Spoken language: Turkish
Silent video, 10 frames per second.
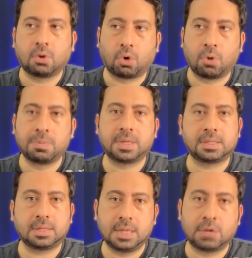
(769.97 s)

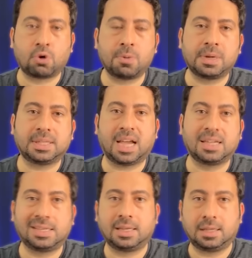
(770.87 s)
11 ilk 11
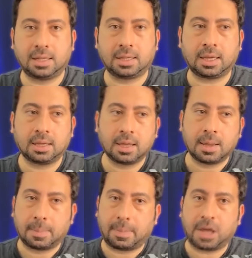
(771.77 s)
tercihiyle değil de
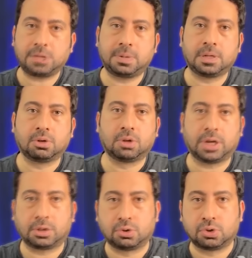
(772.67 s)
maç planı
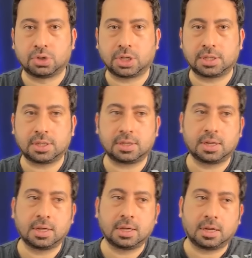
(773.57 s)
olarak düşünecektir.
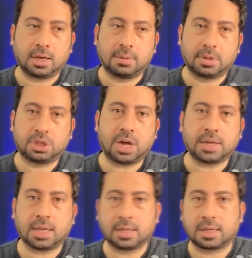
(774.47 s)
Hani maçı
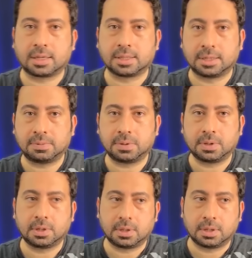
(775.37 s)
erkenden kazanıp
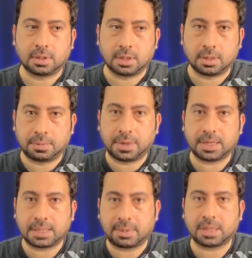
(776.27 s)
e,
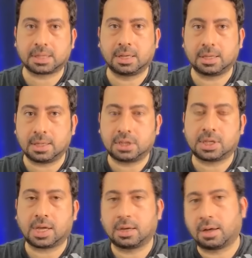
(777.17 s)
presle baskıyla iç
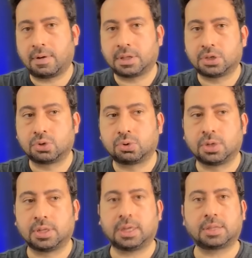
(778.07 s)
saha avantajı
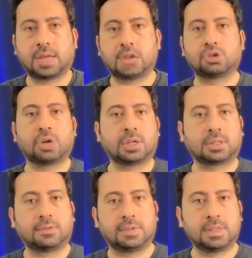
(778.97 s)
kullanarak daha sonra
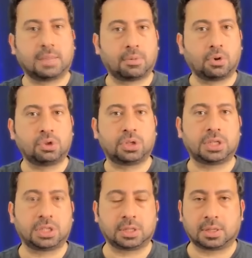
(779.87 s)
aktif dinlenme oyuncu
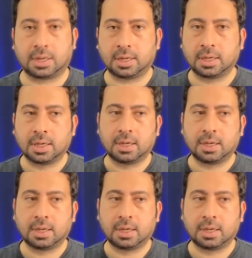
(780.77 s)
değişiklikleri